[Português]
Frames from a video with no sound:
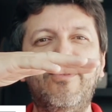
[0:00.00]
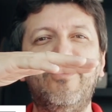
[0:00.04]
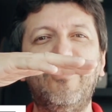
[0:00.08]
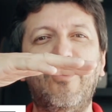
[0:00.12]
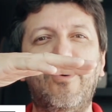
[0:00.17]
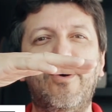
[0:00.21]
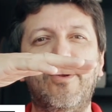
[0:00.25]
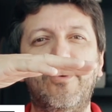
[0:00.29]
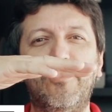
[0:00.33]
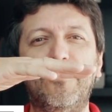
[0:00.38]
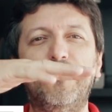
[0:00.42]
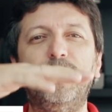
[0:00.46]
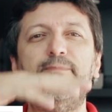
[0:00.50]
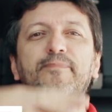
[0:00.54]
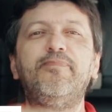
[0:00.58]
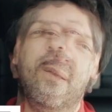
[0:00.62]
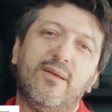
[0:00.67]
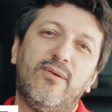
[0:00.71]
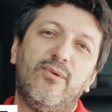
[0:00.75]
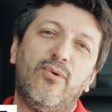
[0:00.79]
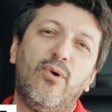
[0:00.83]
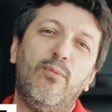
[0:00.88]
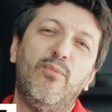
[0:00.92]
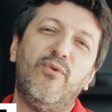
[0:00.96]
o solo.
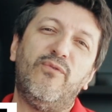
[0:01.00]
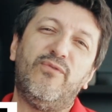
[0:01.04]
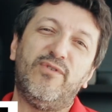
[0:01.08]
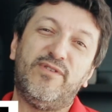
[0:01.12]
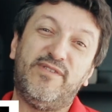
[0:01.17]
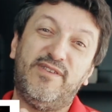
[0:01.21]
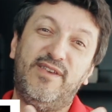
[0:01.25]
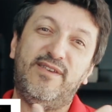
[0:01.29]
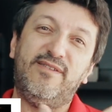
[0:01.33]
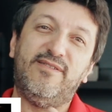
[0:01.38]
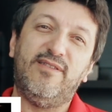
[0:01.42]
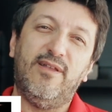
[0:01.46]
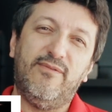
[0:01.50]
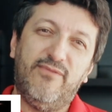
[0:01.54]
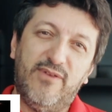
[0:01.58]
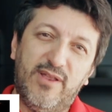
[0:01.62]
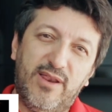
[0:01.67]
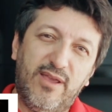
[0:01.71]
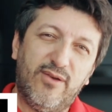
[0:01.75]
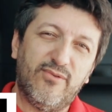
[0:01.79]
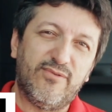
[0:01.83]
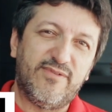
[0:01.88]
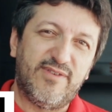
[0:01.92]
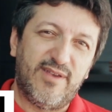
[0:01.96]
Como vocês
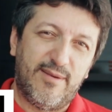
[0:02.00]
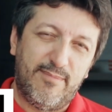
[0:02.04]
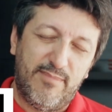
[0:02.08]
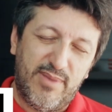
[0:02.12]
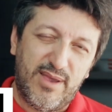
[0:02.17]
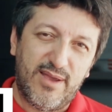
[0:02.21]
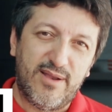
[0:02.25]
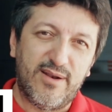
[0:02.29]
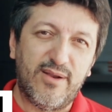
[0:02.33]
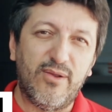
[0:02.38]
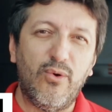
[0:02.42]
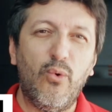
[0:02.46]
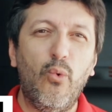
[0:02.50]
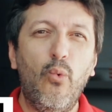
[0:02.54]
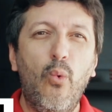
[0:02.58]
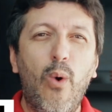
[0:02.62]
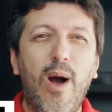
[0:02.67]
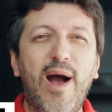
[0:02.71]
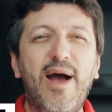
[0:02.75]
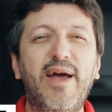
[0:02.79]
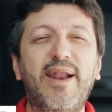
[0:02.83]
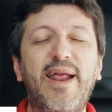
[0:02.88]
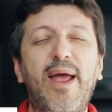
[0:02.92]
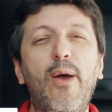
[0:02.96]
deveriam saber,
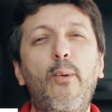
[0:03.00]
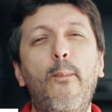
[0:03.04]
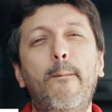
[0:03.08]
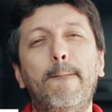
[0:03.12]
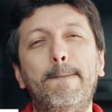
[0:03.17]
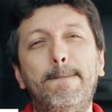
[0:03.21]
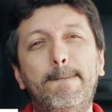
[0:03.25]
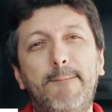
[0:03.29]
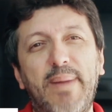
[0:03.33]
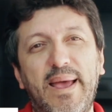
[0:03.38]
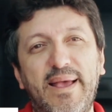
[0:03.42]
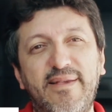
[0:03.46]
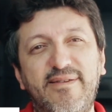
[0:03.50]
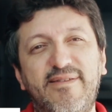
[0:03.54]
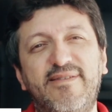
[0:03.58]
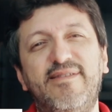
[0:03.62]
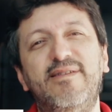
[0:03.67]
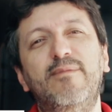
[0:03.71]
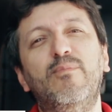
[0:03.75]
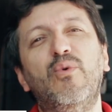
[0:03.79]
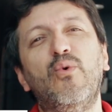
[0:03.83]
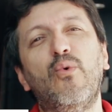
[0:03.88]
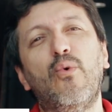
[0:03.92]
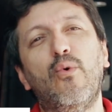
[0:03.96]
o ar é um
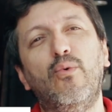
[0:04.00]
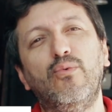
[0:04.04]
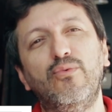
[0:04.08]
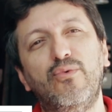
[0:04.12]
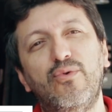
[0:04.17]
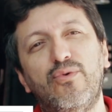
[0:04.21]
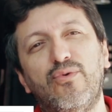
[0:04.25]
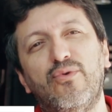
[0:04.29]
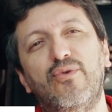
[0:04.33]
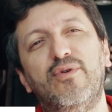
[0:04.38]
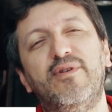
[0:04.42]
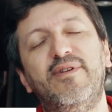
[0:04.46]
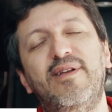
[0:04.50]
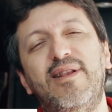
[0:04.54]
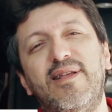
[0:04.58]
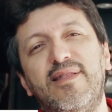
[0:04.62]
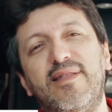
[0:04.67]
péssimo condutor de